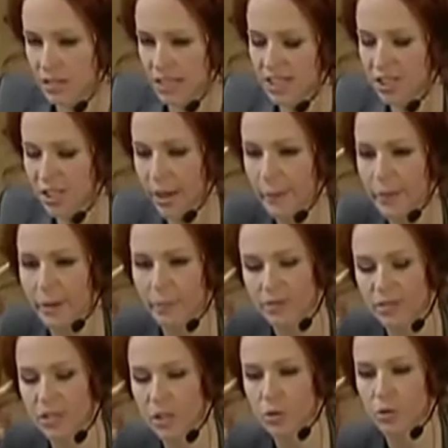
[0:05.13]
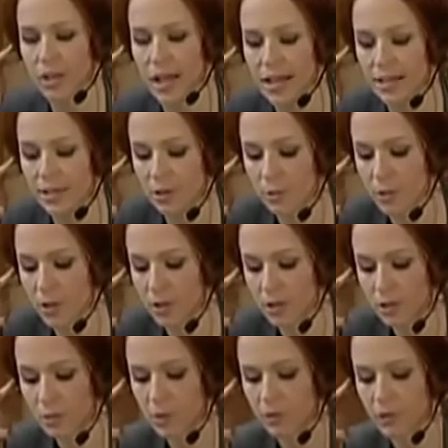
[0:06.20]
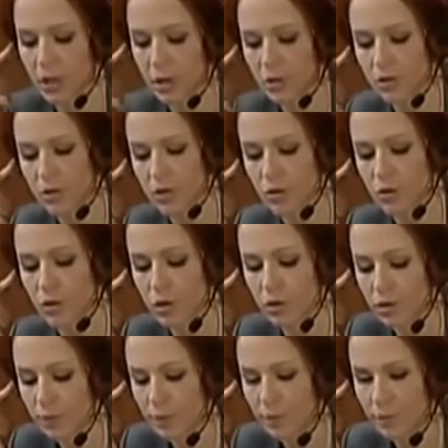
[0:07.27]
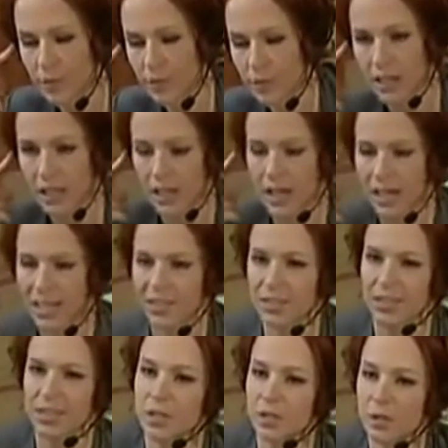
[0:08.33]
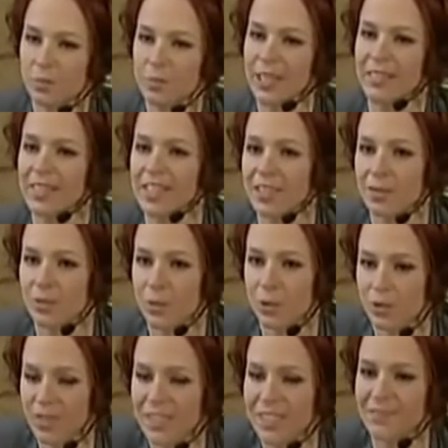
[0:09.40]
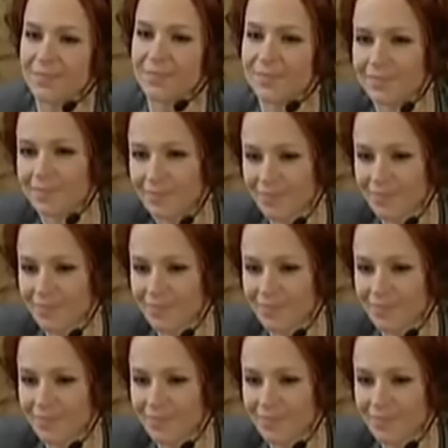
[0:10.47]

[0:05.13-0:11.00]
Слышь, тряпка, повеси тут на линии, у меня, у меня второй звоночек. Алло, здравствуйте, служба доверия, слушаю вас.